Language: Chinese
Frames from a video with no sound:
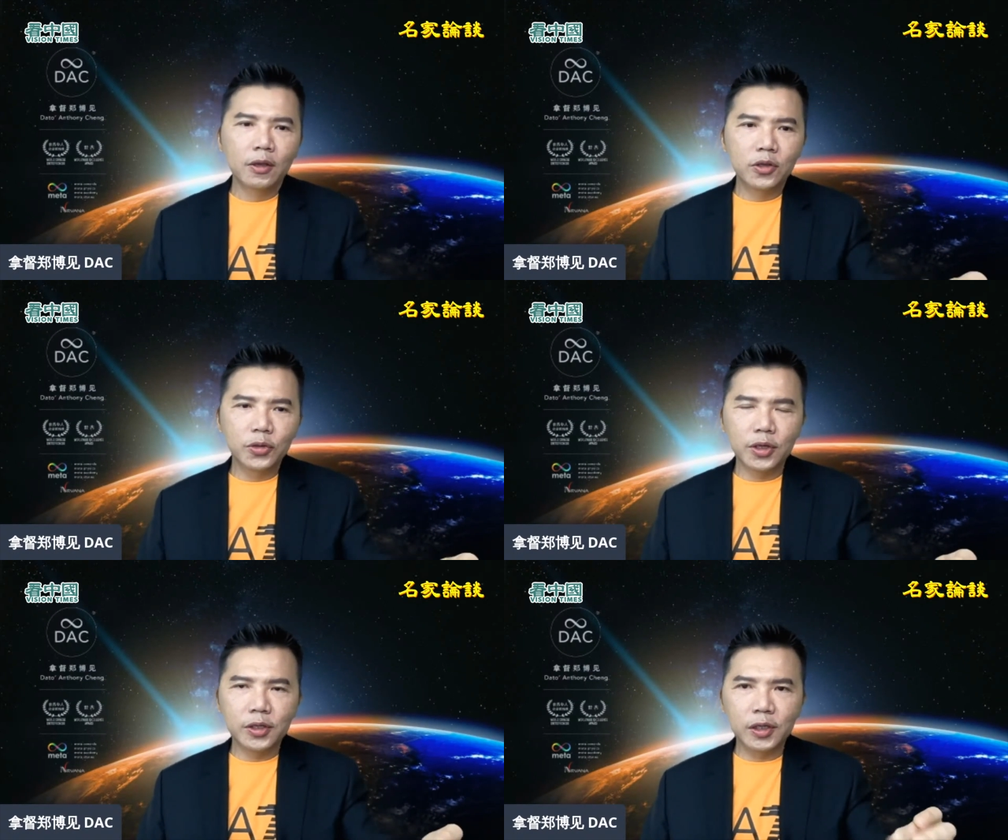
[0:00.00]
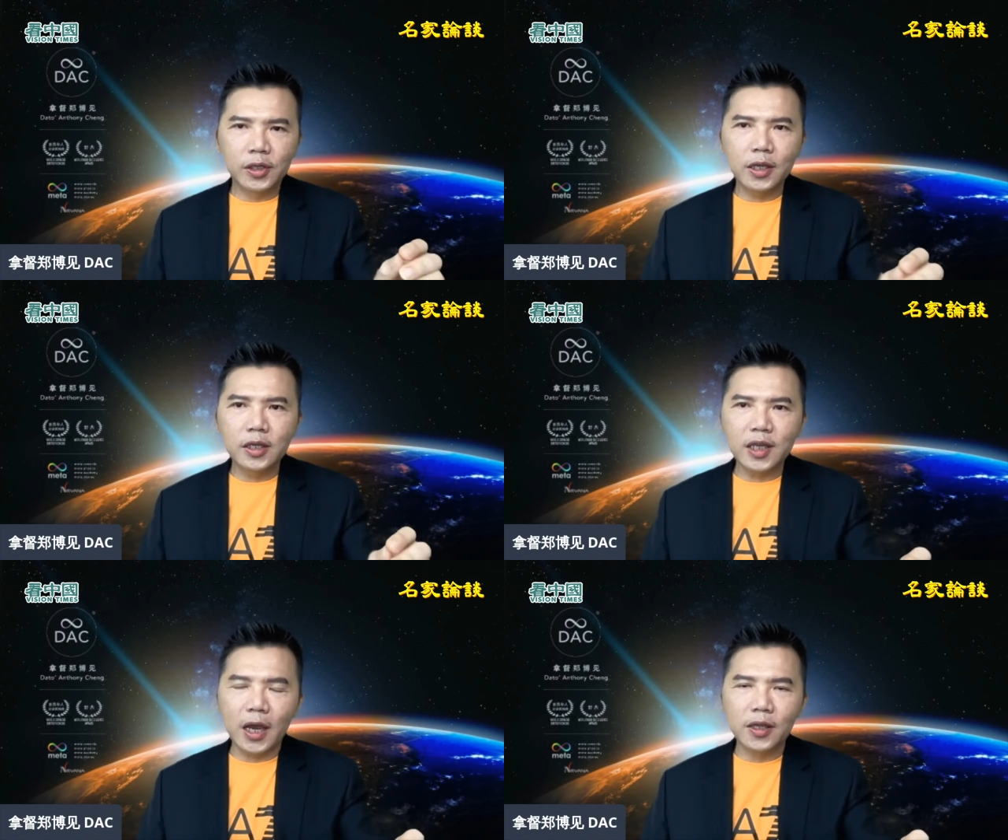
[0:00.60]
就是
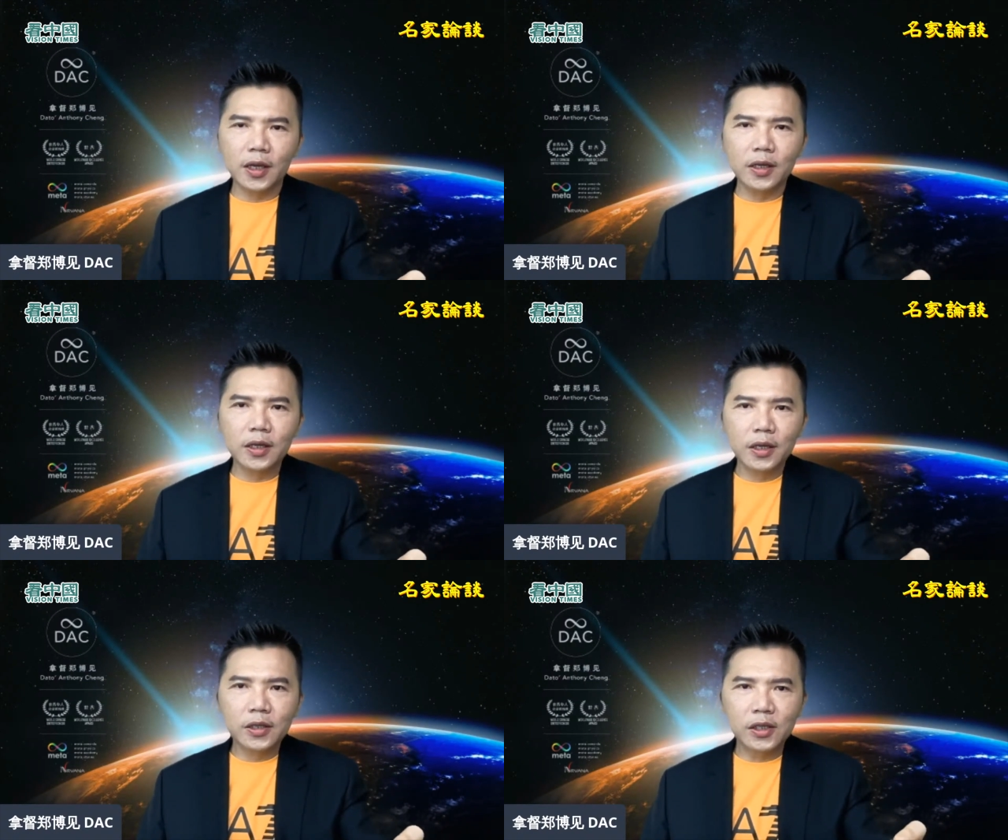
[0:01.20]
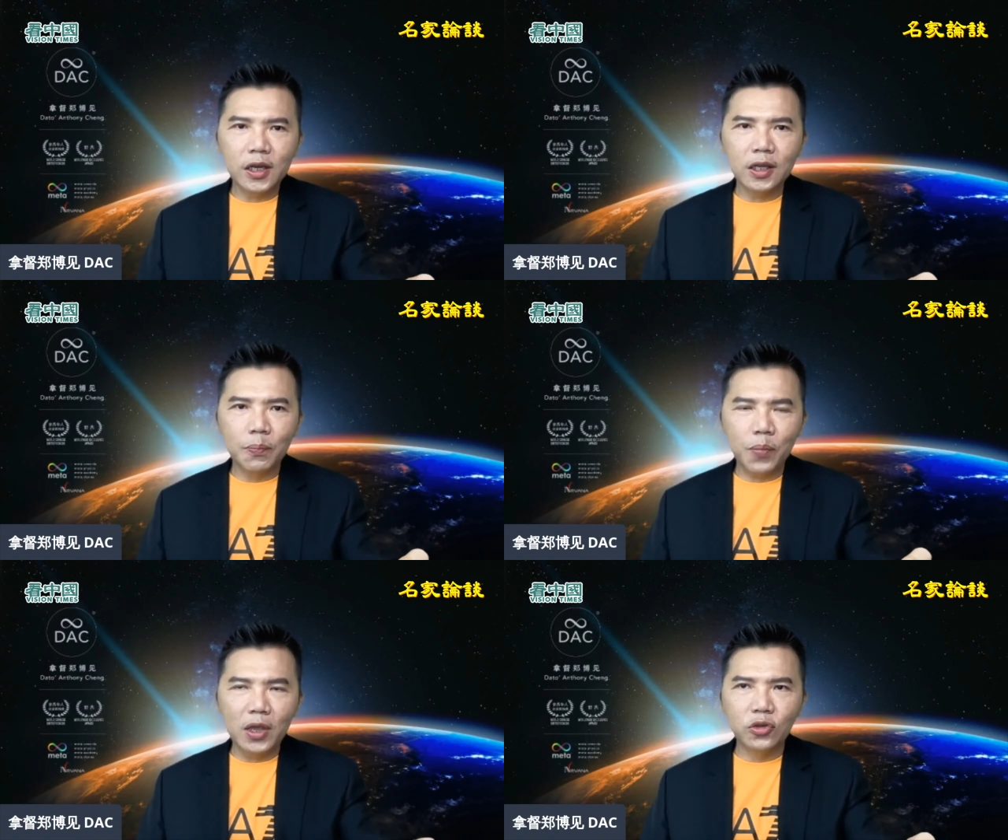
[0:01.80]
现在的新的
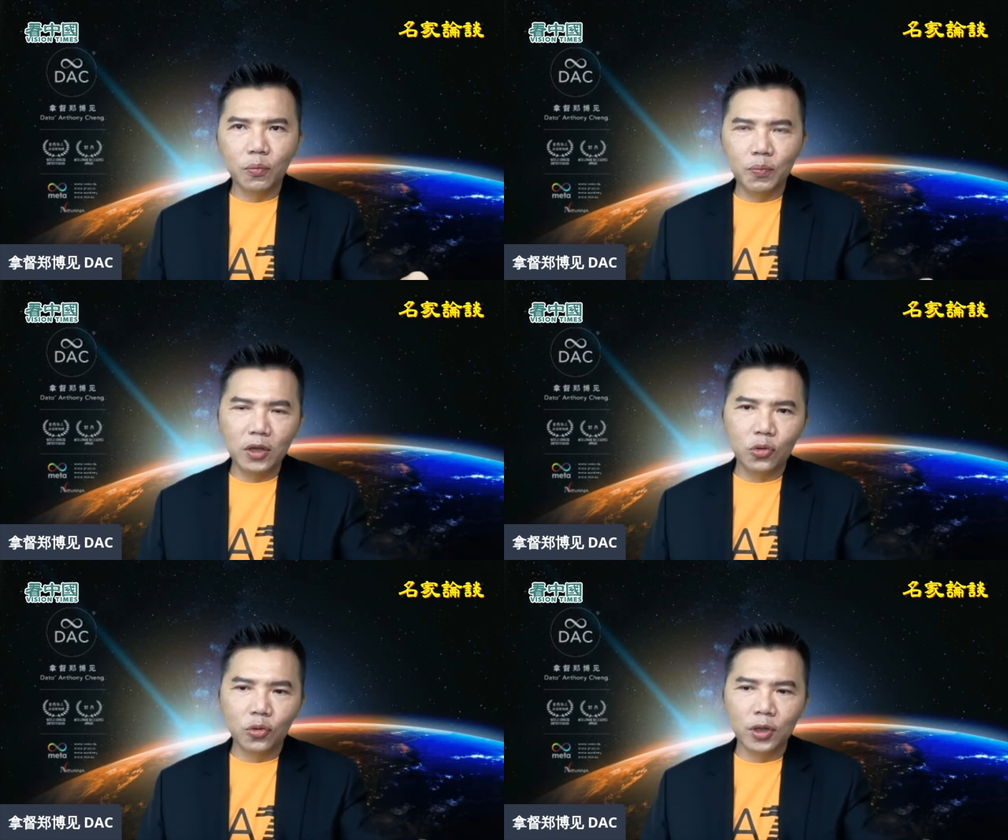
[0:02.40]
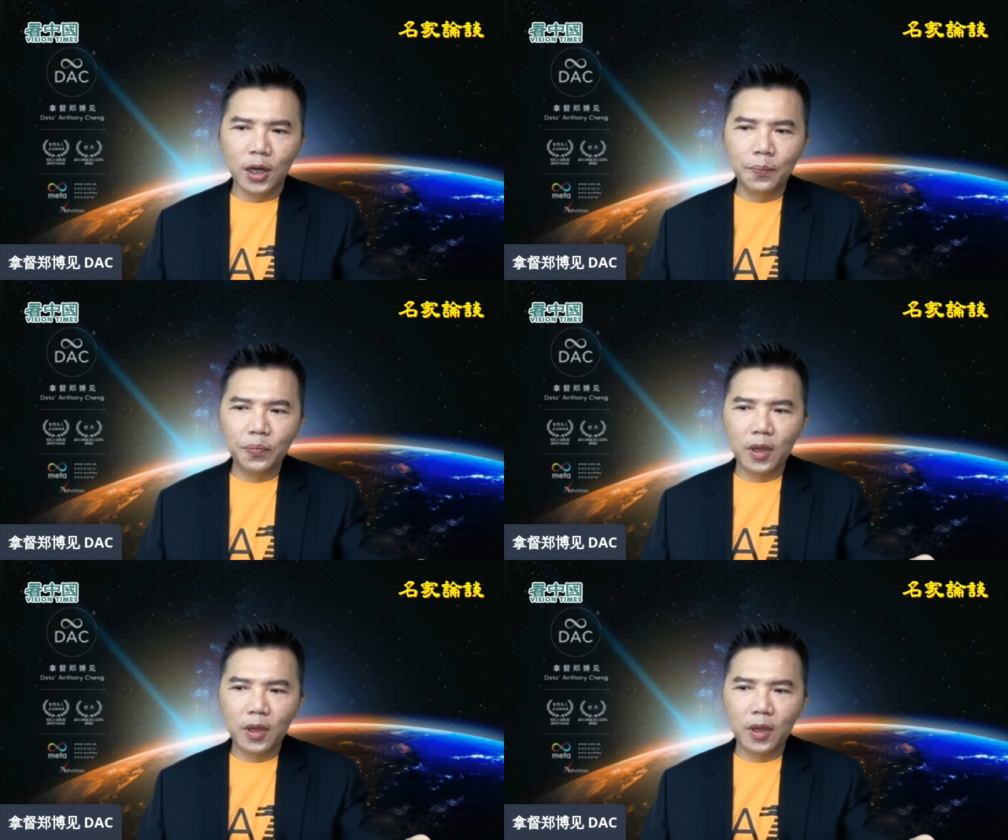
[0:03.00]
变种病毒呢，